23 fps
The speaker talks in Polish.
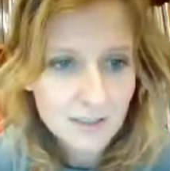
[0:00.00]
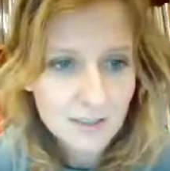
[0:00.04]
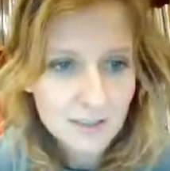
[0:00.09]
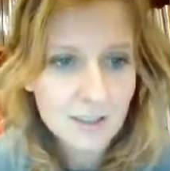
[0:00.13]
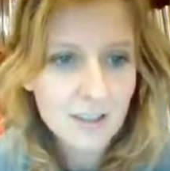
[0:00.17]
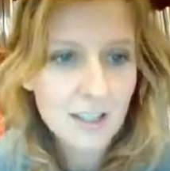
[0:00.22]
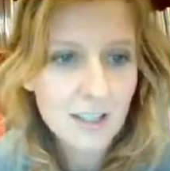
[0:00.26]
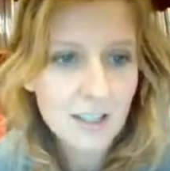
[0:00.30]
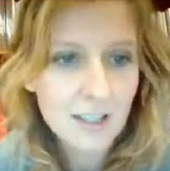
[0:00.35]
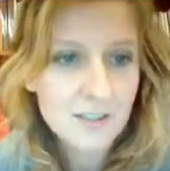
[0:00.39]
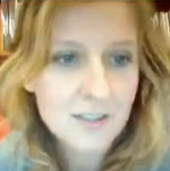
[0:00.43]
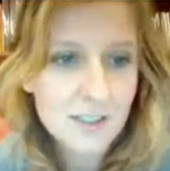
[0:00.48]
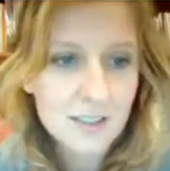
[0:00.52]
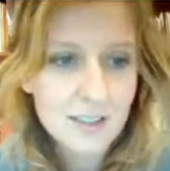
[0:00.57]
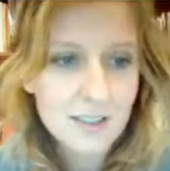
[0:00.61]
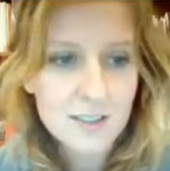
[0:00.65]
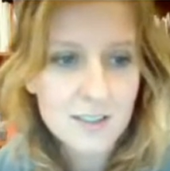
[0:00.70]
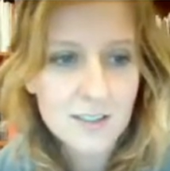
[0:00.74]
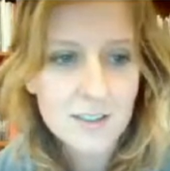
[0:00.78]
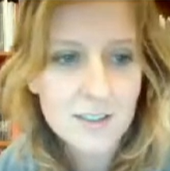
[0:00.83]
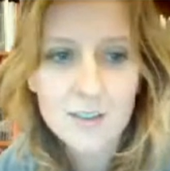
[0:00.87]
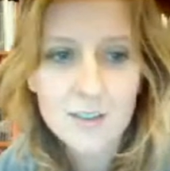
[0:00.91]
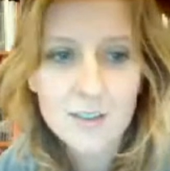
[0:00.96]
widzę na
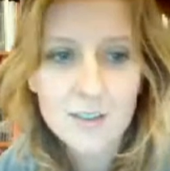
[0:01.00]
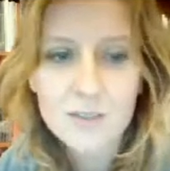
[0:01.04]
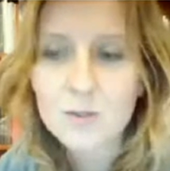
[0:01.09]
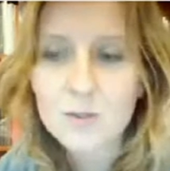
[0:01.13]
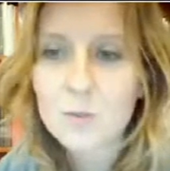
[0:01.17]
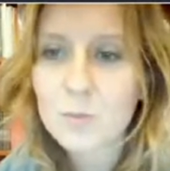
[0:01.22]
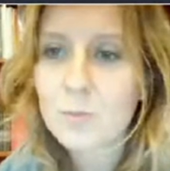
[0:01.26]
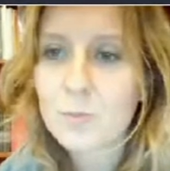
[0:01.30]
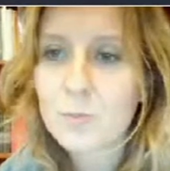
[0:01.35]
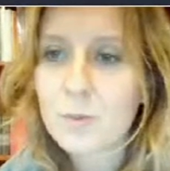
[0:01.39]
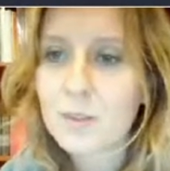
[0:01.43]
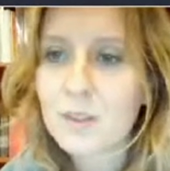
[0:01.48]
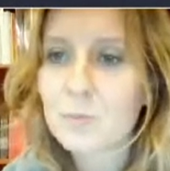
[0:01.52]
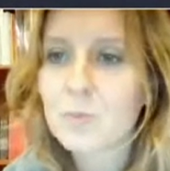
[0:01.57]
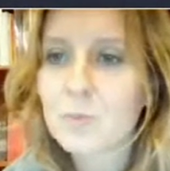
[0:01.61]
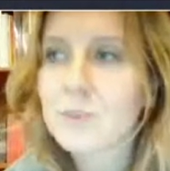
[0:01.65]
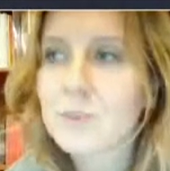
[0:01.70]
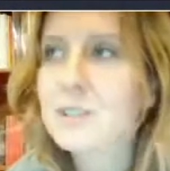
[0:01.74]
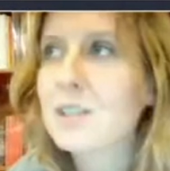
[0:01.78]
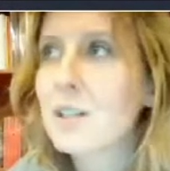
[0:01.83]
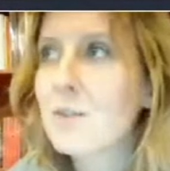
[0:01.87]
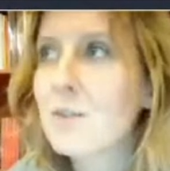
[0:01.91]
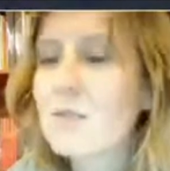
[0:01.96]
czacie część osób
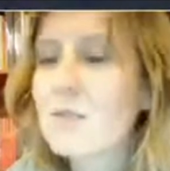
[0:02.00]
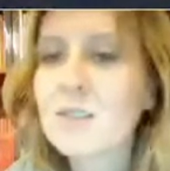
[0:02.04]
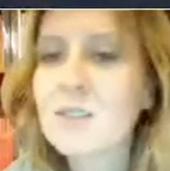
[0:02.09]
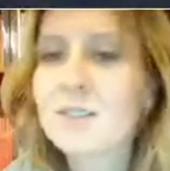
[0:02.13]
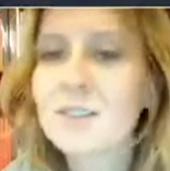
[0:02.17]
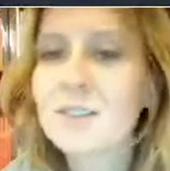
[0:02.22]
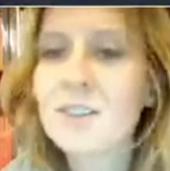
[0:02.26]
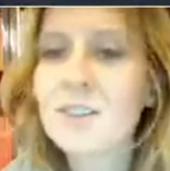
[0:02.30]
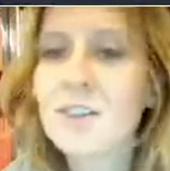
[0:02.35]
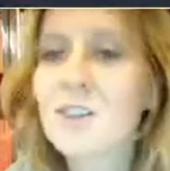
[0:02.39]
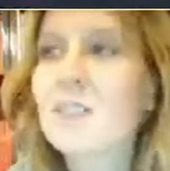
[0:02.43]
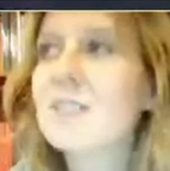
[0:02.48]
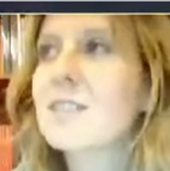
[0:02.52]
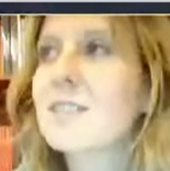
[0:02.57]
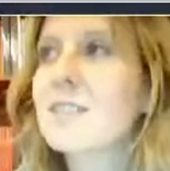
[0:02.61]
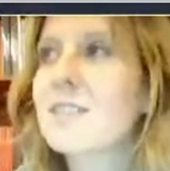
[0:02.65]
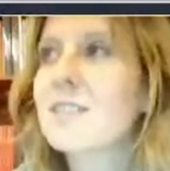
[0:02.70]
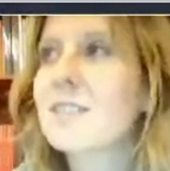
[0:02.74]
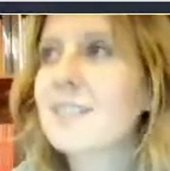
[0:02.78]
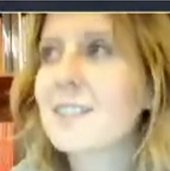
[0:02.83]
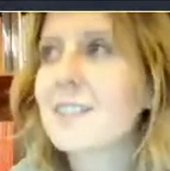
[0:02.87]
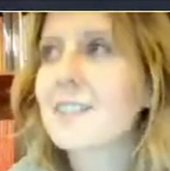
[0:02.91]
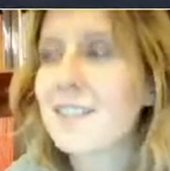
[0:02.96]
pisało
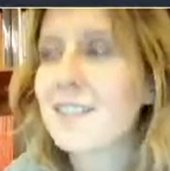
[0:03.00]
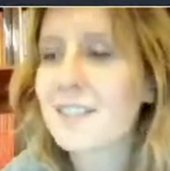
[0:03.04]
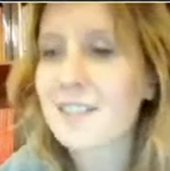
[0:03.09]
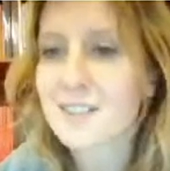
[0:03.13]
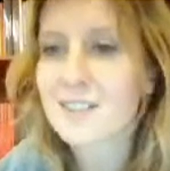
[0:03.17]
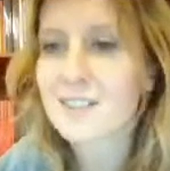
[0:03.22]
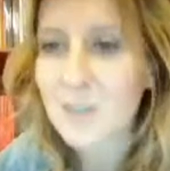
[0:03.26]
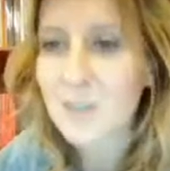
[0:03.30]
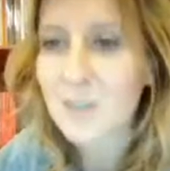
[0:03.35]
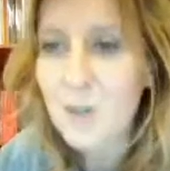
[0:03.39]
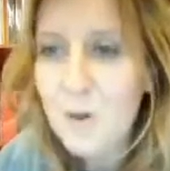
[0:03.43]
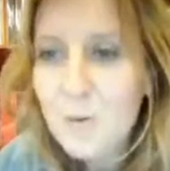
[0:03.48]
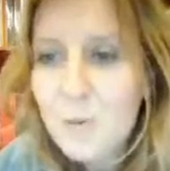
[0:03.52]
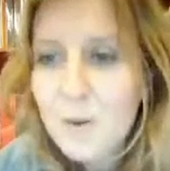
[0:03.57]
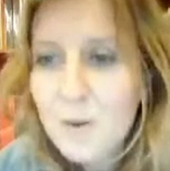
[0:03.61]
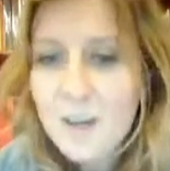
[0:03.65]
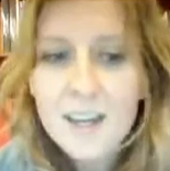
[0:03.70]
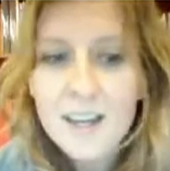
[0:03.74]
skąd są,